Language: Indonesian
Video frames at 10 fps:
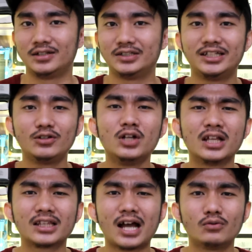jadi udah
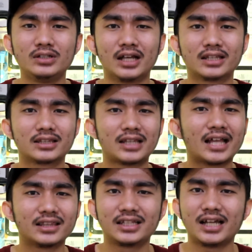tahu dia
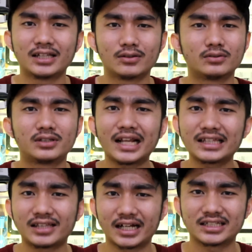taktik atau
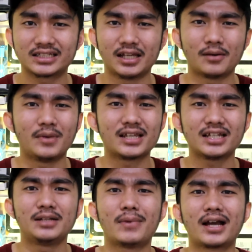trik-triks yang
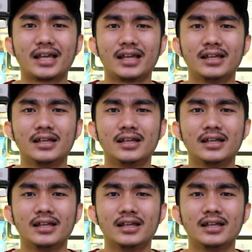biasa dipakai